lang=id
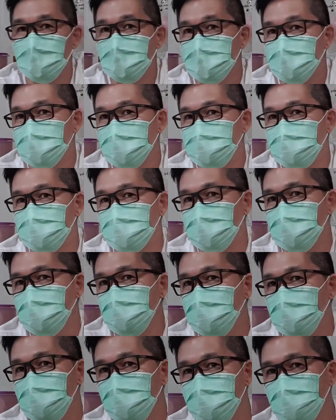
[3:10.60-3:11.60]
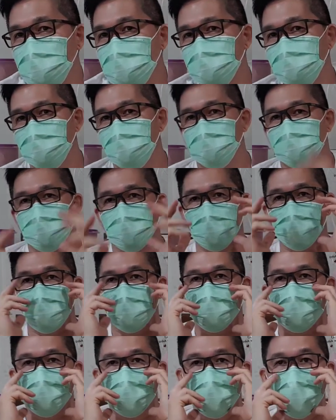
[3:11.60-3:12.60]
seperti ini maskernya orang
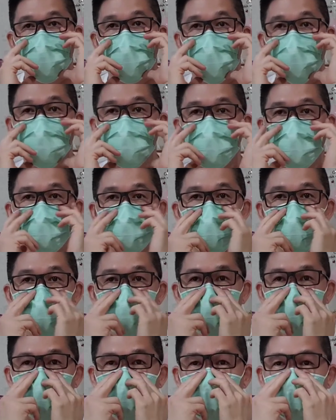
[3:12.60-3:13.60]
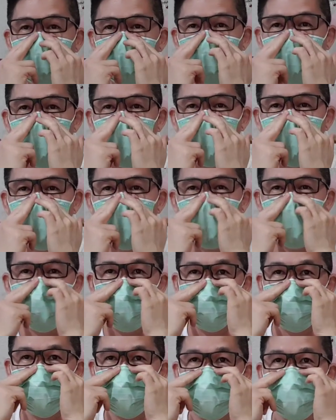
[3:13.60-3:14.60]
yang gede ya bisa menutup dari bawah
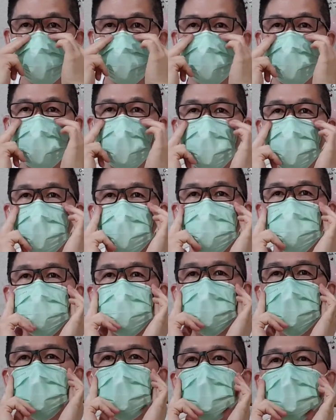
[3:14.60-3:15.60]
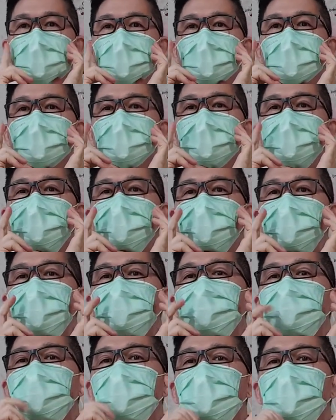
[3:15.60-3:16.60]
mata kita
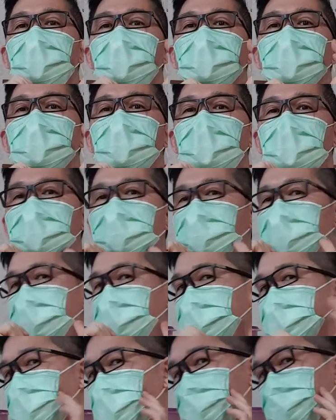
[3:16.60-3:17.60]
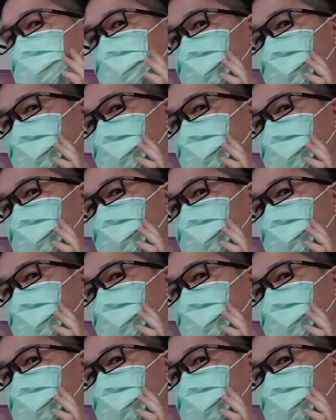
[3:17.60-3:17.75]
sampai di bawah dagu kita dia bisa